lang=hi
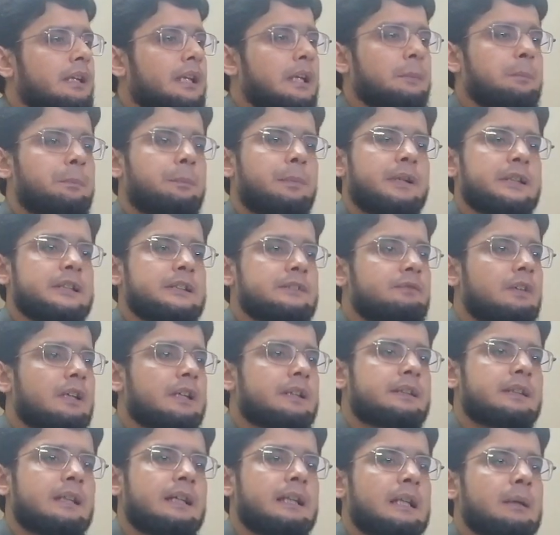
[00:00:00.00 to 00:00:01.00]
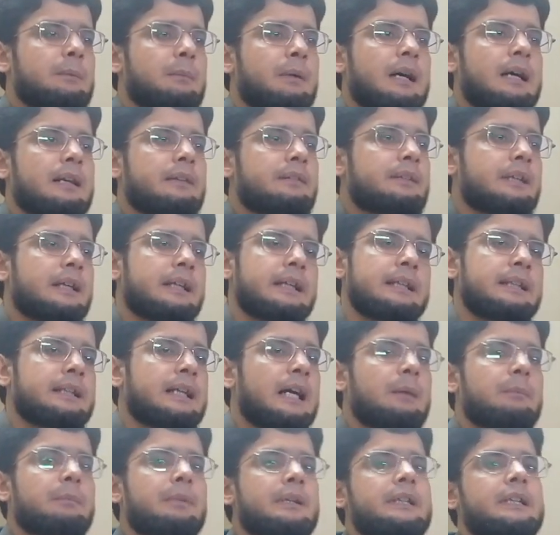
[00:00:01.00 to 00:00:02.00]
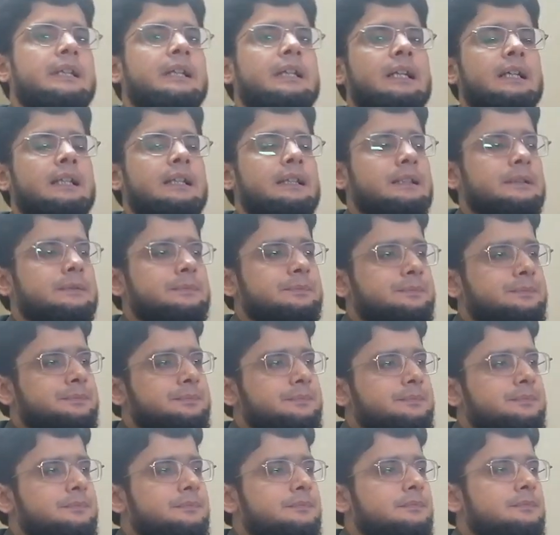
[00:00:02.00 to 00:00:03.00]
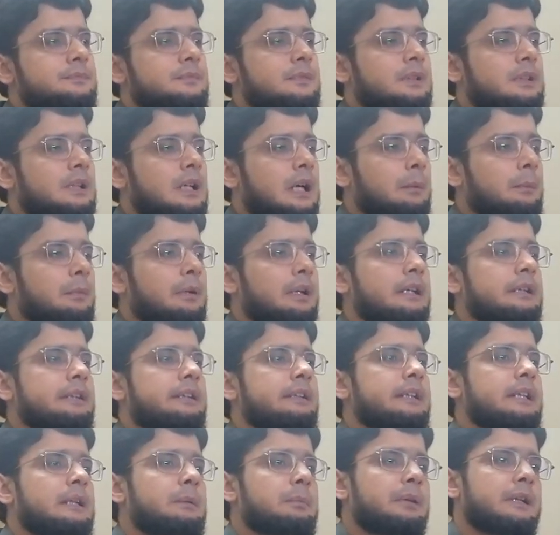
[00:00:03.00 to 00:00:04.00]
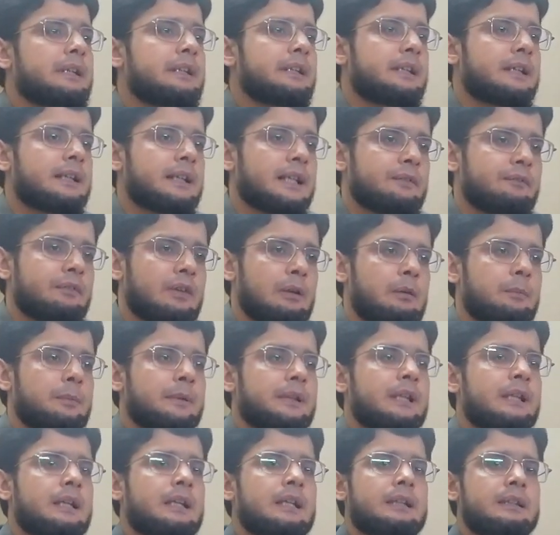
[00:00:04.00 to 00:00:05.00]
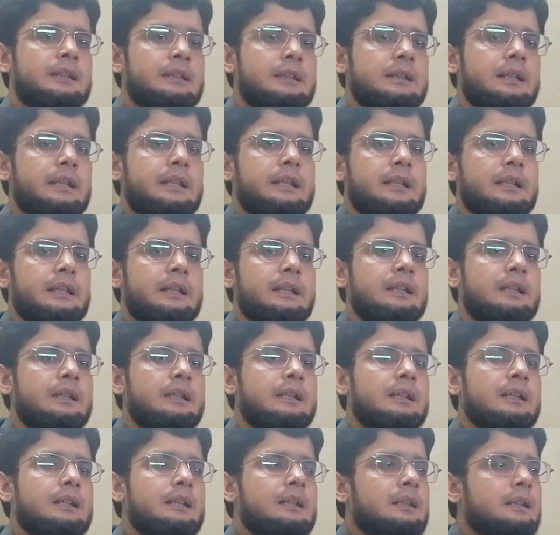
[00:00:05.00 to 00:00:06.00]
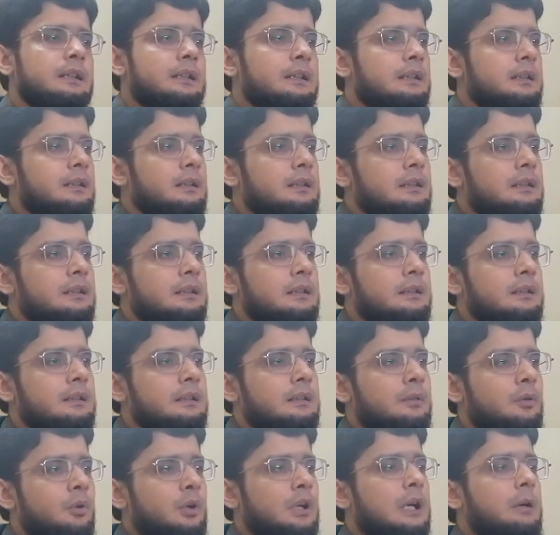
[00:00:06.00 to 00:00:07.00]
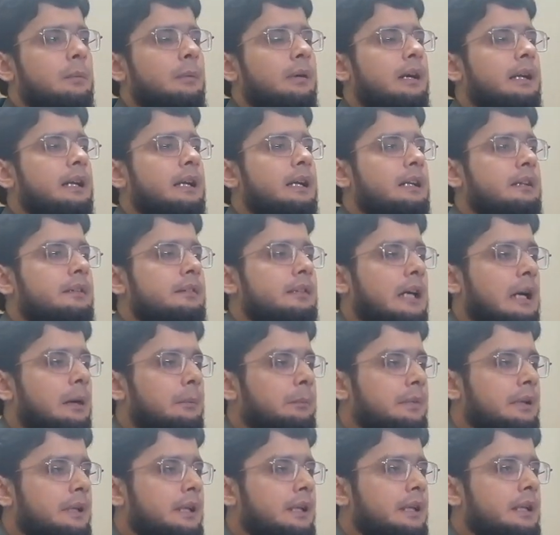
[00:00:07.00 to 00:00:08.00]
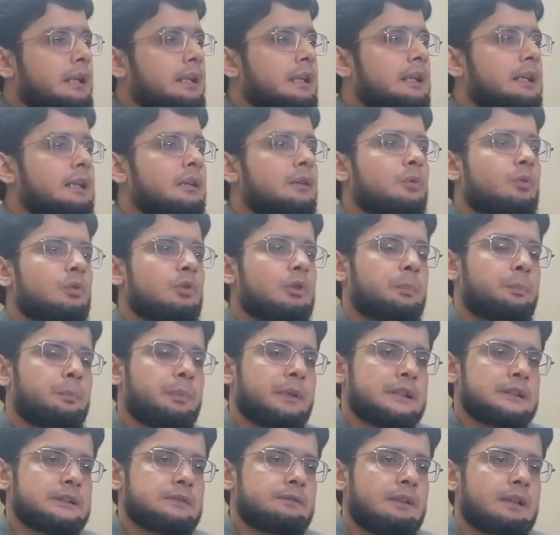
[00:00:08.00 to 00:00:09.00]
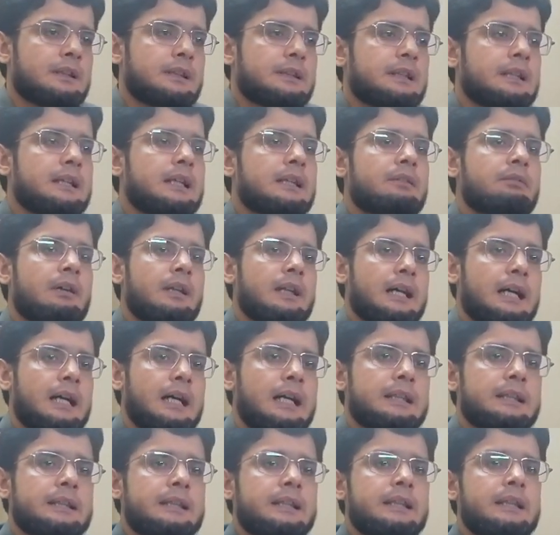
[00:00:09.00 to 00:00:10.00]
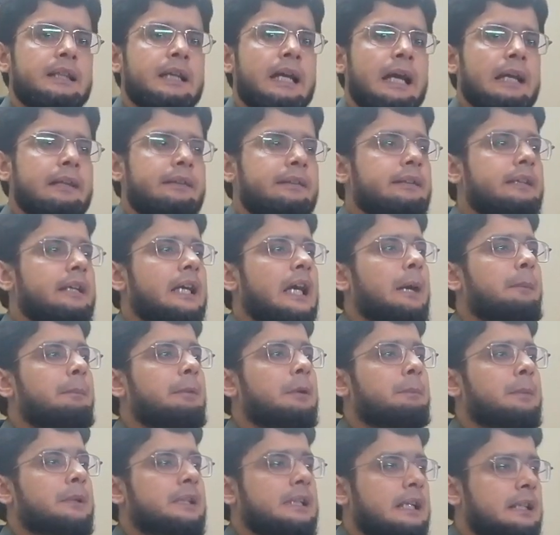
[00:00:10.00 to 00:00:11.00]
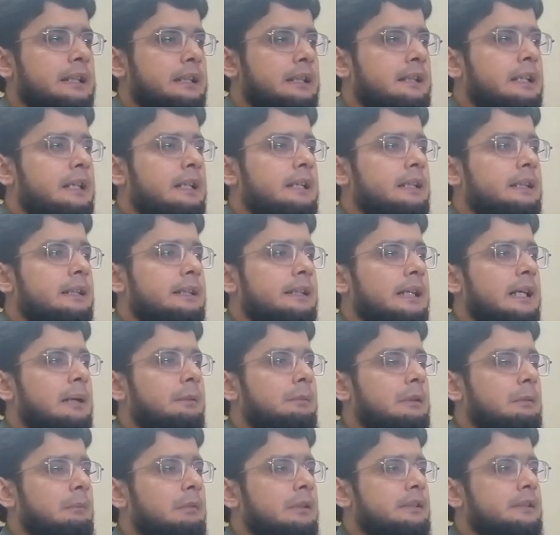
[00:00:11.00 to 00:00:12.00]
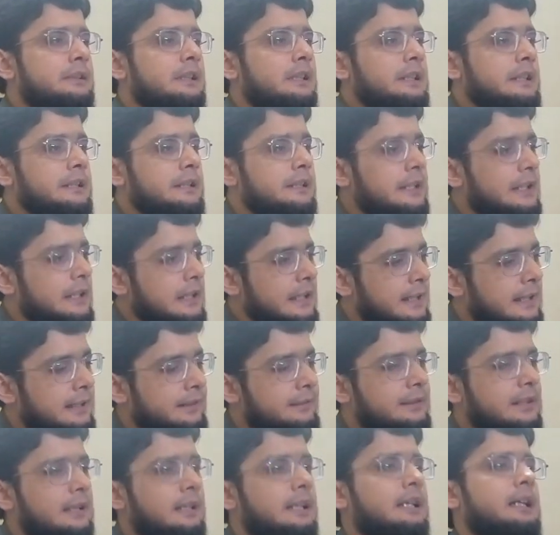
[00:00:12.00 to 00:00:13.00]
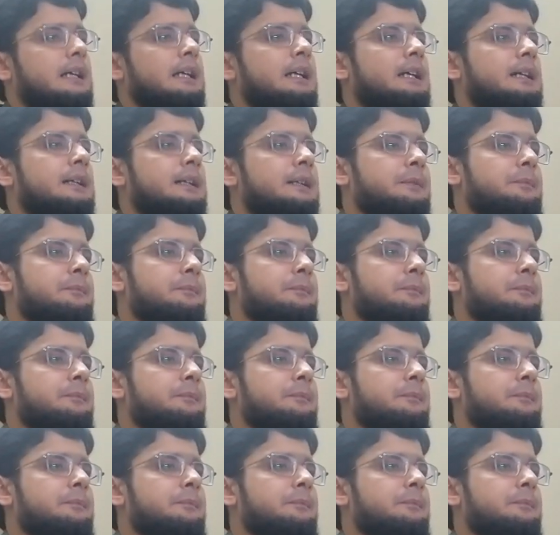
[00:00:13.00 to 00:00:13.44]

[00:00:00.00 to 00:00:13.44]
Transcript: ये पंज वक्ता नमाज का ही नाम नहीं है खाली हमें इतनी बड़ी गलत सही पैदा कर दी गई है और हमारे सामने उस पंज वक्ता सलाद की ऐसी अहमियत बता दी गई है कि हम समझते हैं ये असल है